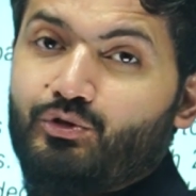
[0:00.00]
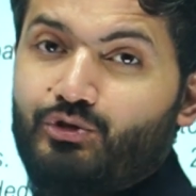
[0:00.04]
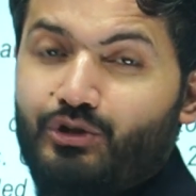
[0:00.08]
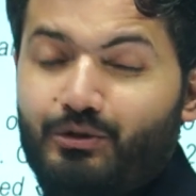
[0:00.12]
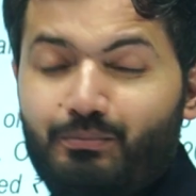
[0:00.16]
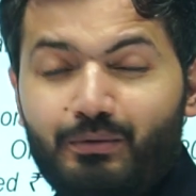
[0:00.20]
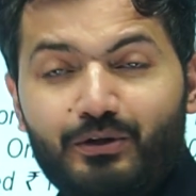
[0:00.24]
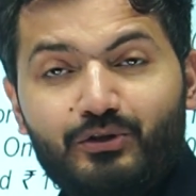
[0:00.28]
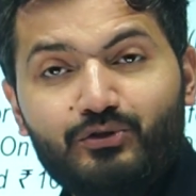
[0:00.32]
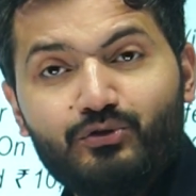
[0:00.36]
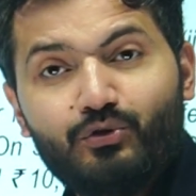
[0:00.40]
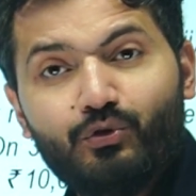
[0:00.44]
तो
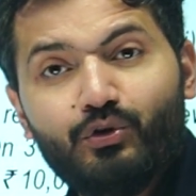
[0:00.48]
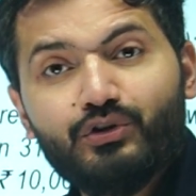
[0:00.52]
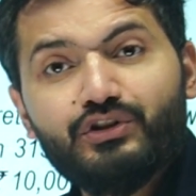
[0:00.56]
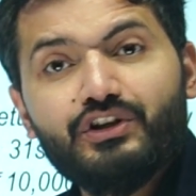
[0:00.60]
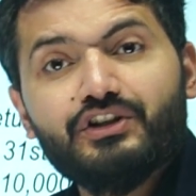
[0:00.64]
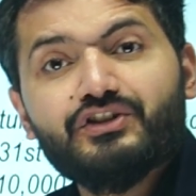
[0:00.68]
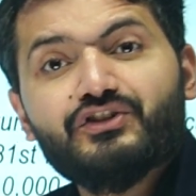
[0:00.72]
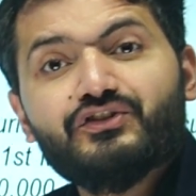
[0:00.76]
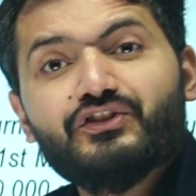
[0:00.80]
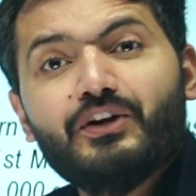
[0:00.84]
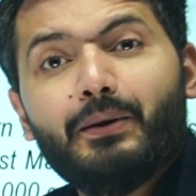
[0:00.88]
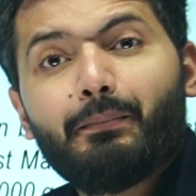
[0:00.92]
जिन बच्चों को
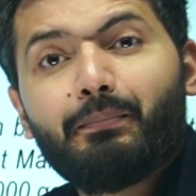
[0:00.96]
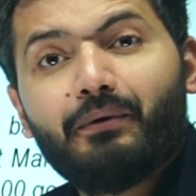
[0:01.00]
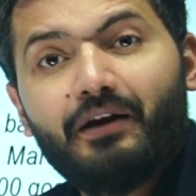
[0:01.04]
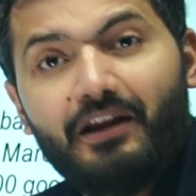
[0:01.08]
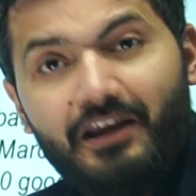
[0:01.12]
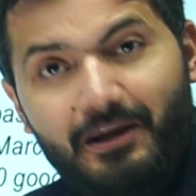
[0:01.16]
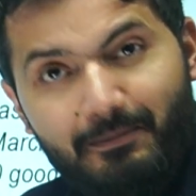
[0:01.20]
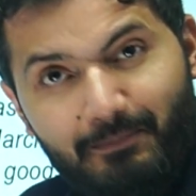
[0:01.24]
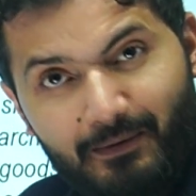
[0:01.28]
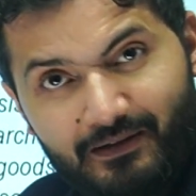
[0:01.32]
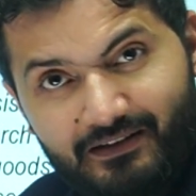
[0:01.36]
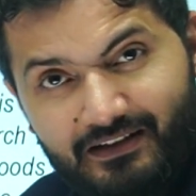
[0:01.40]
ये स्टेप
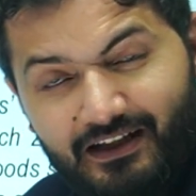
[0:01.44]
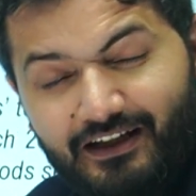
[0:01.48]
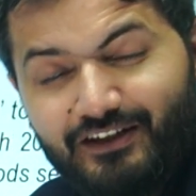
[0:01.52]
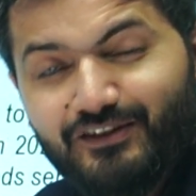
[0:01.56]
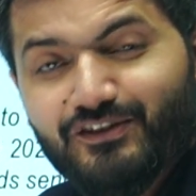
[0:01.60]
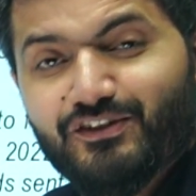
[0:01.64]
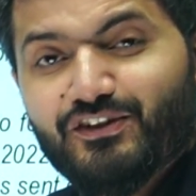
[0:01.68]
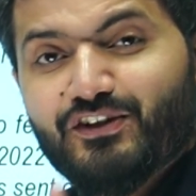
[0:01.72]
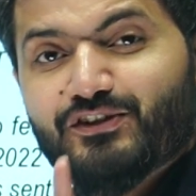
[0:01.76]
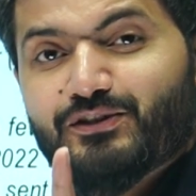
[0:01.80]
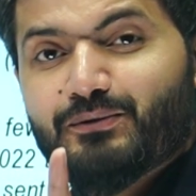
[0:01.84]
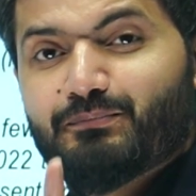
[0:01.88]
नहीं पता है
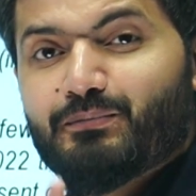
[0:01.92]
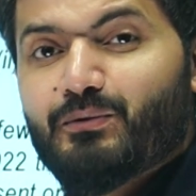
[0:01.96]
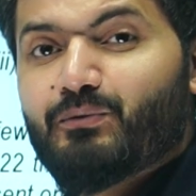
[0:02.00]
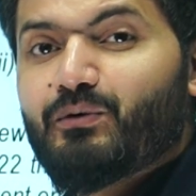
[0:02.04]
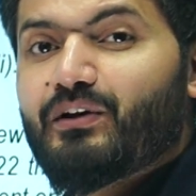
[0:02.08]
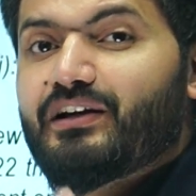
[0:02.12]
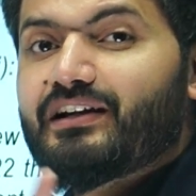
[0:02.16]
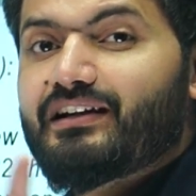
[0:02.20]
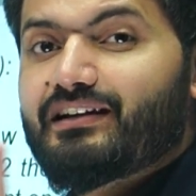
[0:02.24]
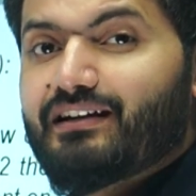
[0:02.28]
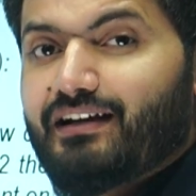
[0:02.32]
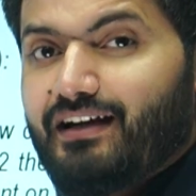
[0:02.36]
सेल्स प्रो
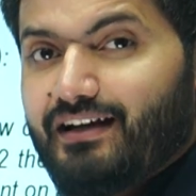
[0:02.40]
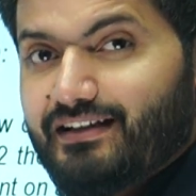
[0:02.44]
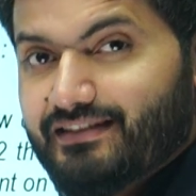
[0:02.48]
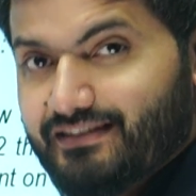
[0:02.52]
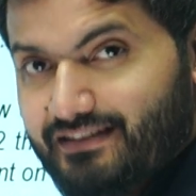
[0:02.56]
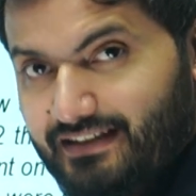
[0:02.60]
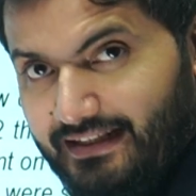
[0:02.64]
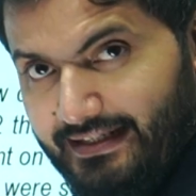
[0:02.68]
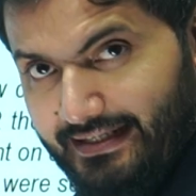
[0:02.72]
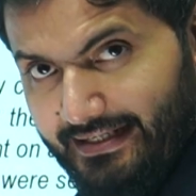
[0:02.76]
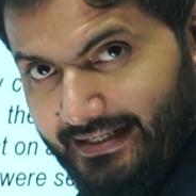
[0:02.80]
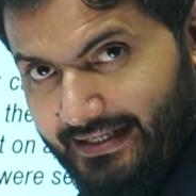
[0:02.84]
वाली
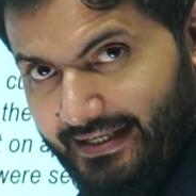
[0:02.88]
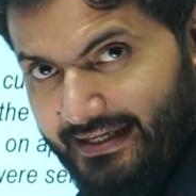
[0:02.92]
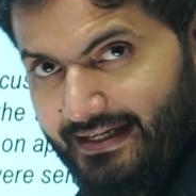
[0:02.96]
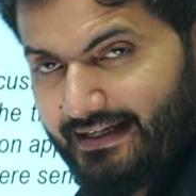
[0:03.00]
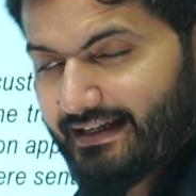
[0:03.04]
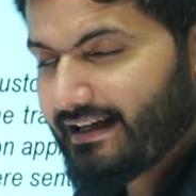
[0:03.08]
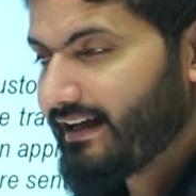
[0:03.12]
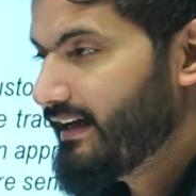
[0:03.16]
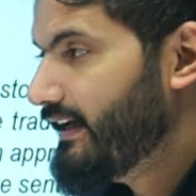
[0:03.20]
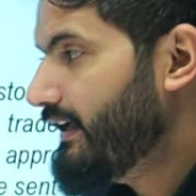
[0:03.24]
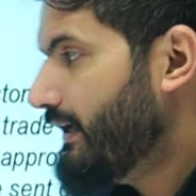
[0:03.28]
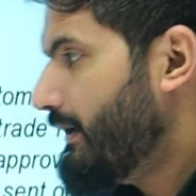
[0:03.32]
क्लास का
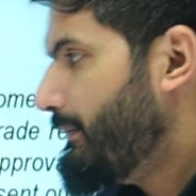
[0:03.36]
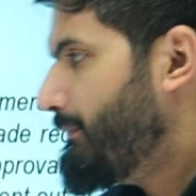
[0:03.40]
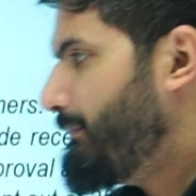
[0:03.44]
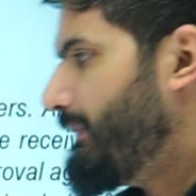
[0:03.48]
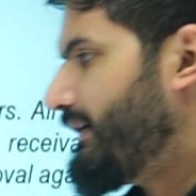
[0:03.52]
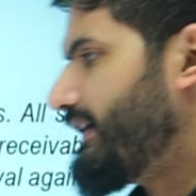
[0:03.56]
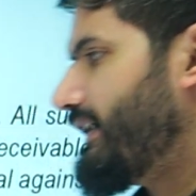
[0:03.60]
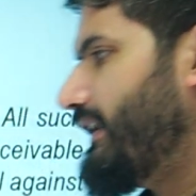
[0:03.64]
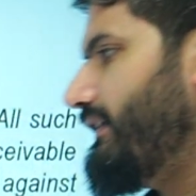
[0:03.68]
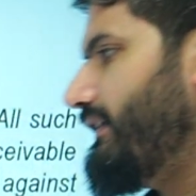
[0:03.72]
लिंक मैं